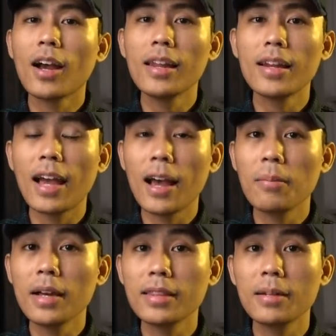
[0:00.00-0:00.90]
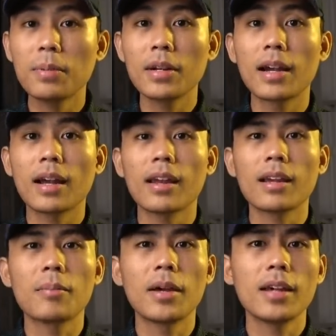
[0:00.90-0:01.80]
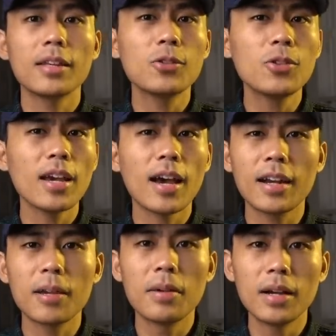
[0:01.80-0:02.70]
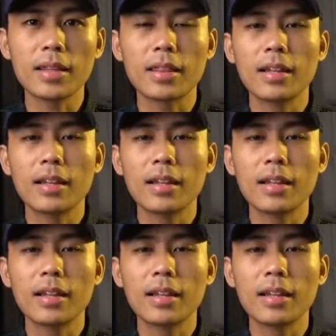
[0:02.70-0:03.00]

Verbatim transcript: kalian amatin pergerakan kameranya tuh kayak aneh banget.